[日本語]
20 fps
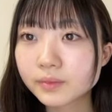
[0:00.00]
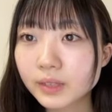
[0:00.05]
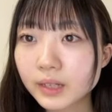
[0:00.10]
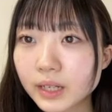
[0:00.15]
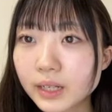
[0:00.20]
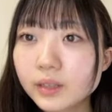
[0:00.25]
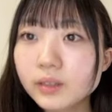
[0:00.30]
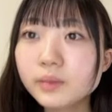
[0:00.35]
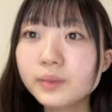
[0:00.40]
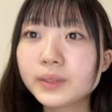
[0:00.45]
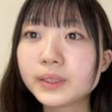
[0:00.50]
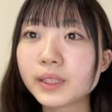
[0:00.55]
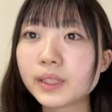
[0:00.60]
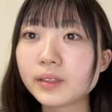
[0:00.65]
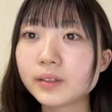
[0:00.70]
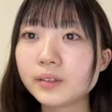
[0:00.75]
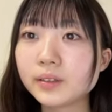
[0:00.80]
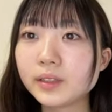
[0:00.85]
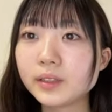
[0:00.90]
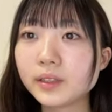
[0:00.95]
青海さ
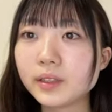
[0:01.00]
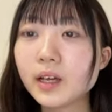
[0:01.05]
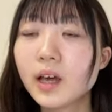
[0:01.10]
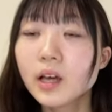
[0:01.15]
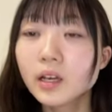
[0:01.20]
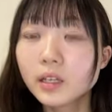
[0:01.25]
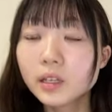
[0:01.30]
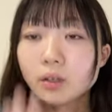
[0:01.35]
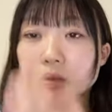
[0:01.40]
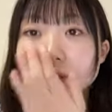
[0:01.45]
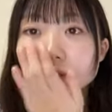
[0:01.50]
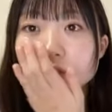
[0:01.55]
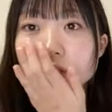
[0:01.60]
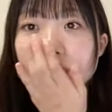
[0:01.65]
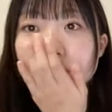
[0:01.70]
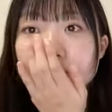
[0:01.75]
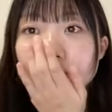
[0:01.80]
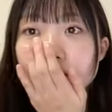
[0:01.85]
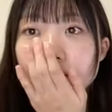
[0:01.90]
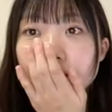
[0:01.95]
んの日あ昨日
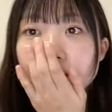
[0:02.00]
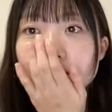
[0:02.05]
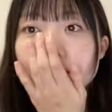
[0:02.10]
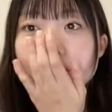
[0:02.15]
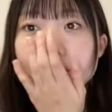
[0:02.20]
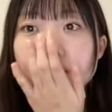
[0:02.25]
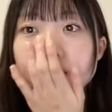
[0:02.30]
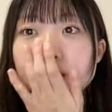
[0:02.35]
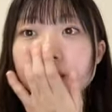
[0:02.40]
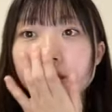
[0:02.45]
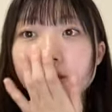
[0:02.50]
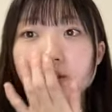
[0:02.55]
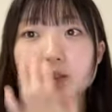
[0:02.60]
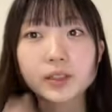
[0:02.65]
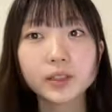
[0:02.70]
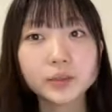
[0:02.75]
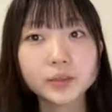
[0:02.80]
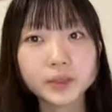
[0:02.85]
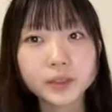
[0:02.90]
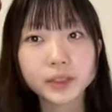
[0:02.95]
さマニーさんの
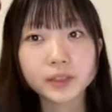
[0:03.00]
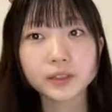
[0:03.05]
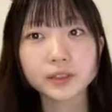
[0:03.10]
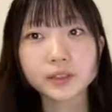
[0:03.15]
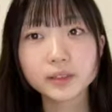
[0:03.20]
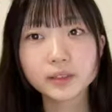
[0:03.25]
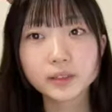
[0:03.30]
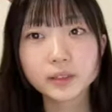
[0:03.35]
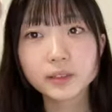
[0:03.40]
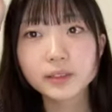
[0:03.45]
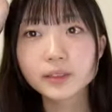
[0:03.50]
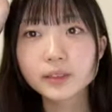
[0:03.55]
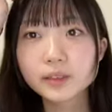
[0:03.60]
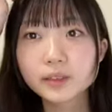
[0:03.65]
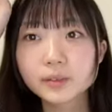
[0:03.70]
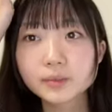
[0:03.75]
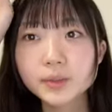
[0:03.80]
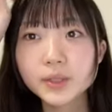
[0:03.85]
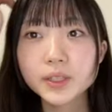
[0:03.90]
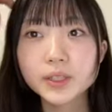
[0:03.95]
青海さん
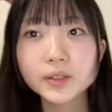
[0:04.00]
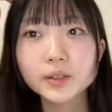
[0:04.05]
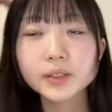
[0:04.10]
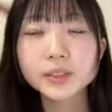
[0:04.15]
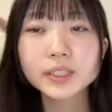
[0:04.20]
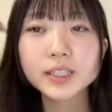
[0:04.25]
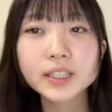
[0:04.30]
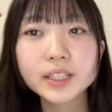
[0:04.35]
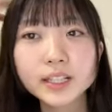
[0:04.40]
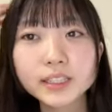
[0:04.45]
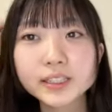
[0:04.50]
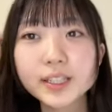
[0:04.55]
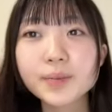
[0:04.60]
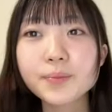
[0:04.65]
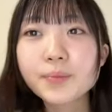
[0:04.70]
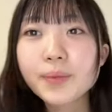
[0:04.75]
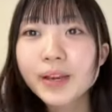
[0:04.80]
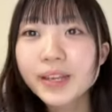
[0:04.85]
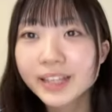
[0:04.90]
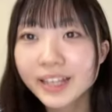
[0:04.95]
みゆの好きな先
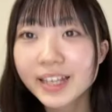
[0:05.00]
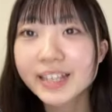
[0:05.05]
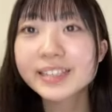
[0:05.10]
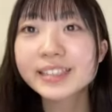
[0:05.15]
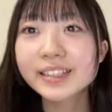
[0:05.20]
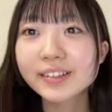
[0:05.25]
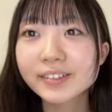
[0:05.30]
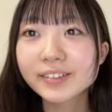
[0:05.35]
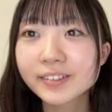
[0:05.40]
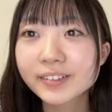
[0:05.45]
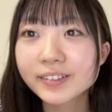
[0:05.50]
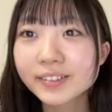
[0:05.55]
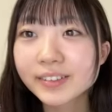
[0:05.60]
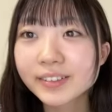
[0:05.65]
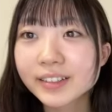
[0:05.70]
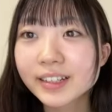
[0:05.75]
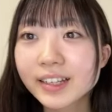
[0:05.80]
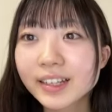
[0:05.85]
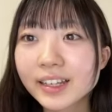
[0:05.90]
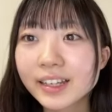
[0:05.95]
輩です両方
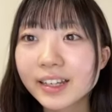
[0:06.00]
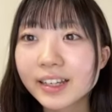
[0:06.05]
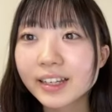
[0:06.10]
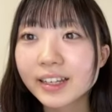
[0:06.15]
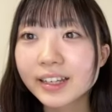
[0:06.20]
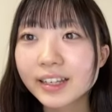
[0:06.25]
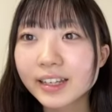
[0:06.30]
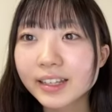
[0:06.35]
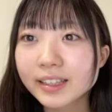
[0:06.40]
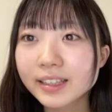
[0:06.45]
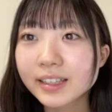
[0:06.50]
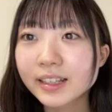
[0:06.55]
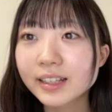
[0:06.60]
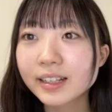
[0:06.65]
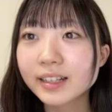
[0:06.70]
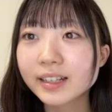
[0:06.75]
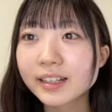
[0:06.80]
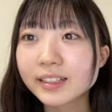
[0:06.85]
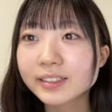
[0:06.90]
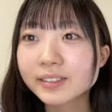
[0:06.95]
やっ
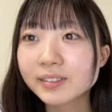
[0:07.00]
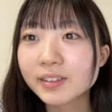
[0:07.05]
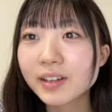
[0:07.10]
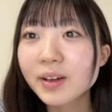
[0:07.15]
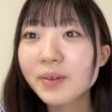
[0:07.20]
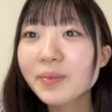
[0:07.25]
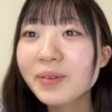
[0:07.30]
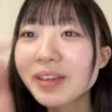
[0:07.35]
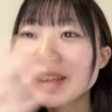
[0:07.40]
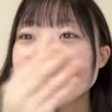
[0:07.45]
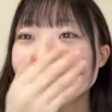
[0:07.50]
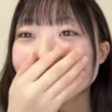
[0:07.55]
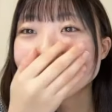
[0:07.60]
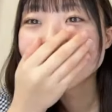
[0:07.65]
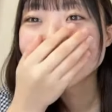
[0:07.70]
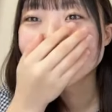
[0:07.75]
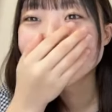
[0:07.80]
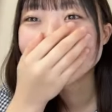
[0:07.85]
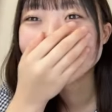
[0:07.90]
たそう半面ちょっと